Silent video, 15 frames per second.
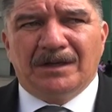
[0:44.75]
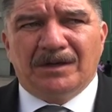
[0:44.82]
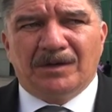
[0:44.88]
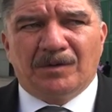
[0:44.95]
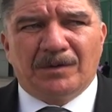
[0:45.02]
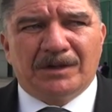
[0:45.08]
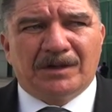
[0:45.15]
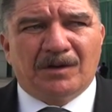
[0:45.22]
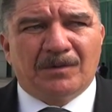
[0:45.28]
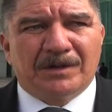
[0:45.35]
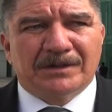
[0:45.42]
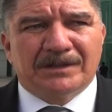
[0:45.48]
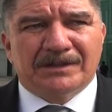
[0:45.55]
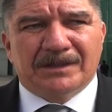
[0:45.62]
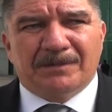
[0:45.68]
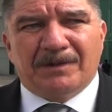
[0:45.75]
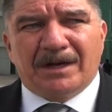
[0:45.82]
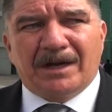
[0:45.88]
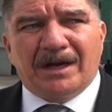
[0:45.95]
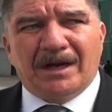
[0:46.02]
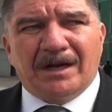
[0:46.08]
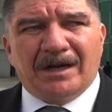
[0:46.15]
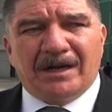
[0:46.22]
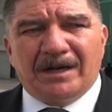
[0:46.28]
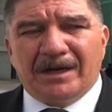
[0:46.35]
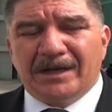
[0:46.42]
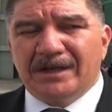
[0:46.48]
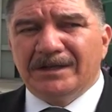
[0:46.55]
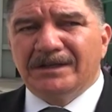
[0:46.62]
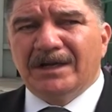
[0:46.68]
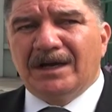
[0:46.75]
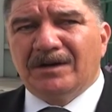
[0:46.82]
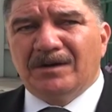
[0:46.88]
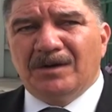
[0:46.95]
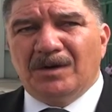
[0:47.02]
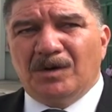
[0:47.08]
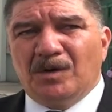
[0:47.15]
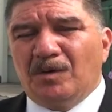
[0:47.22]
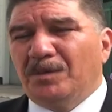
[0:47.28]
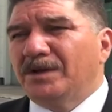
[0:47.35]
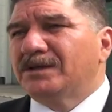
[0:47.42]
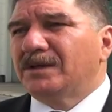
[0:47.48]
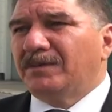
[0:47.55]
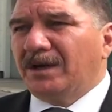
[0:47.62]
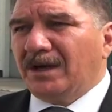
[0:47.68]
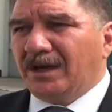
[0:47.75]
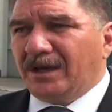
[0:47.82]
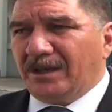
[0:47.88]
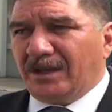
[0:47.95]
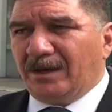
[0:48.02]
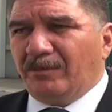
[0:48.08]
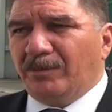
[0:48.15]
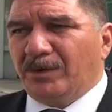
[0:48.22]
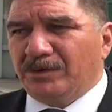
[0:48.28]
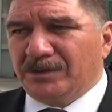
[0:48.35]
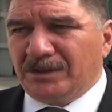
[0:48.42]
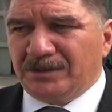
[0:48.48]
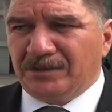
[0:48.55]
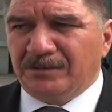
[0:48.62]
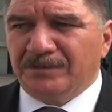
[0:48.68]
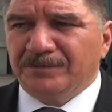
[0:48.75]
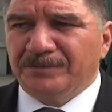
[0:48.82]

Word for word: 90 obras que se van a iniciar o bien se van a quedar en proceso.